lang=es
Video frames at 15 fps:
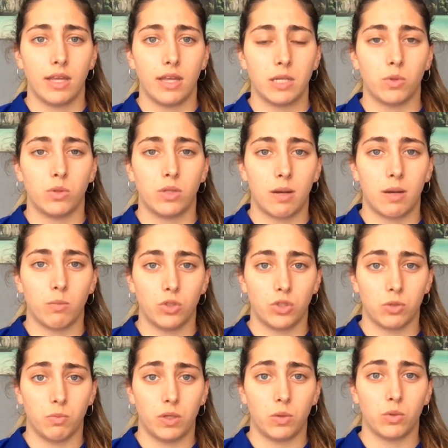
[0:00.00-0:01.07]
de disputar
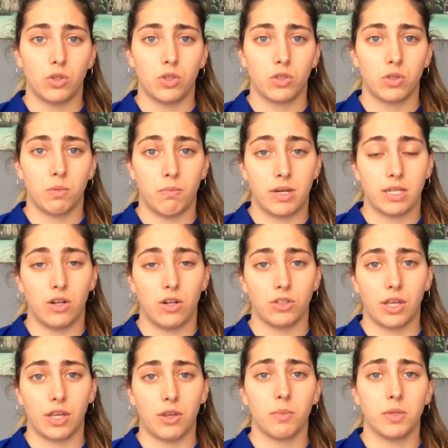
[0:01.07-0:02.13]
muchos minutos más de
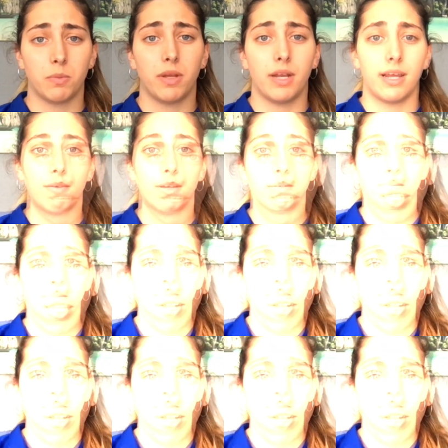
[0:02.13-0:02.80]
los que yo me esperaba.